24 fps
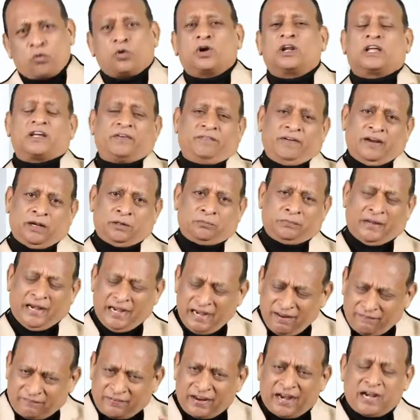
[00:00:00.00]
உங்களுக்கு வேணும்
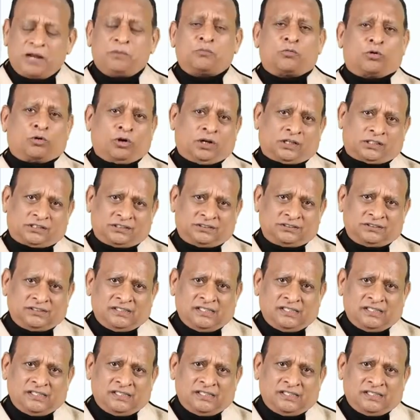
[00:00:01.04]
என்ன வேணும் உங்களுக்கு